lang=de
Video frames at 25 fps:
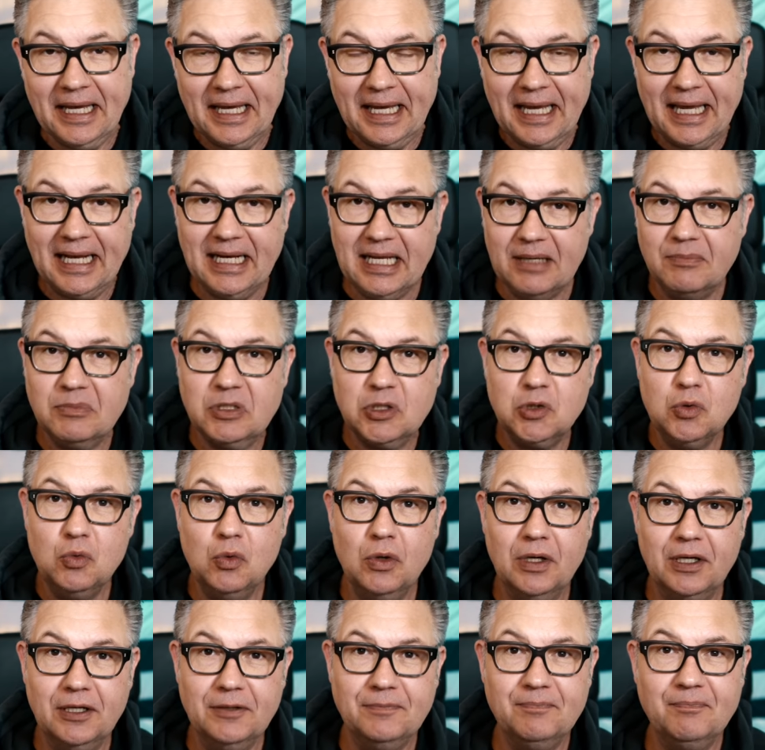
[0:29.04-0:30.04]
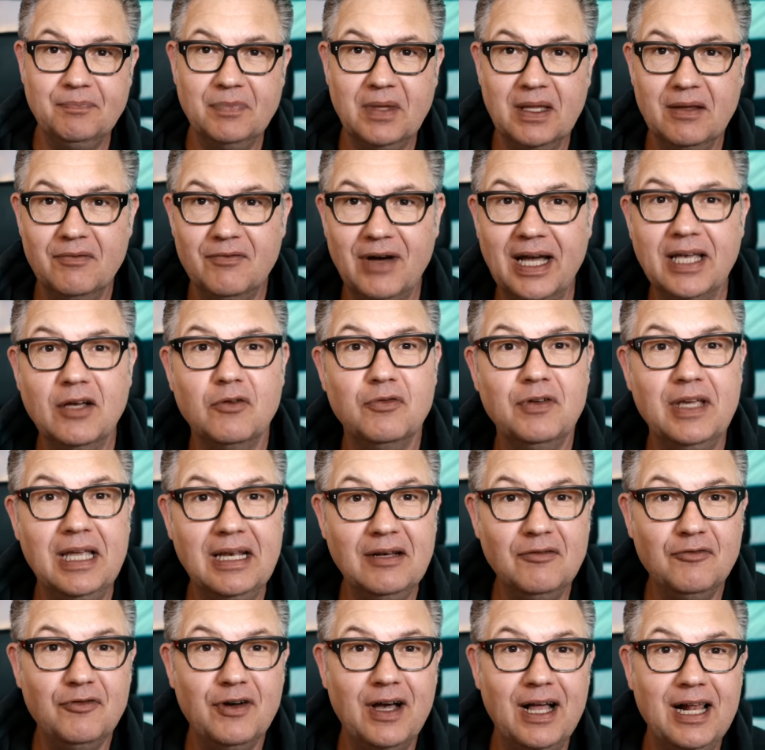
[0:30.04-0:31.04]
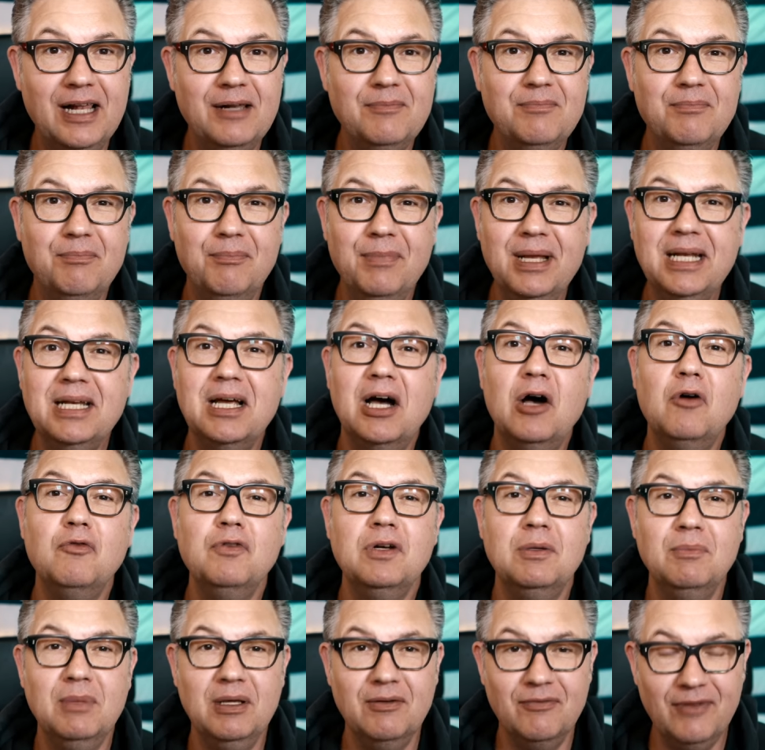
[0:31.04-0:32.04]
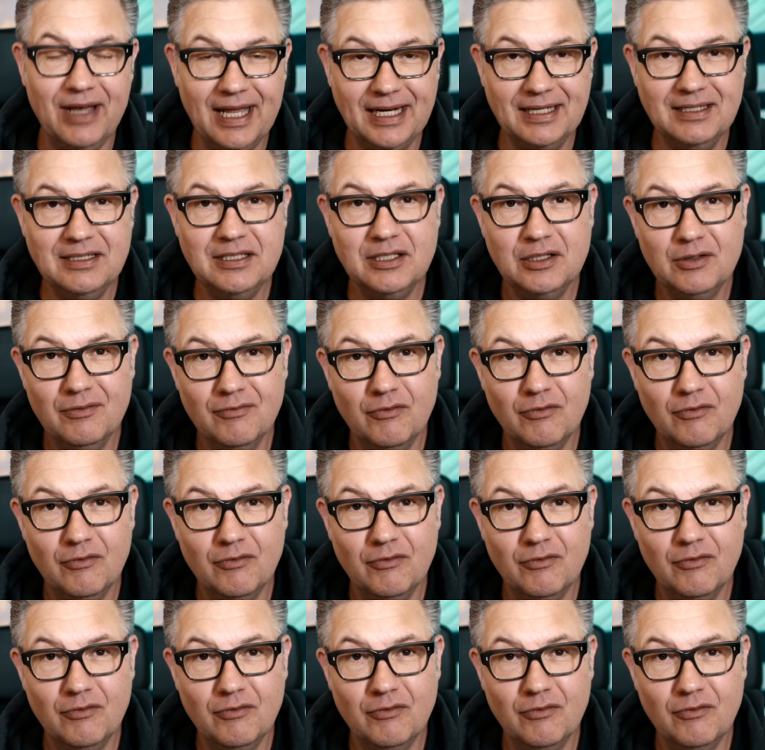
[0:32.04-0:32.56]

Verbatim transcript: In dem Zuge war ich auf jeden Fall mit auf einem Event,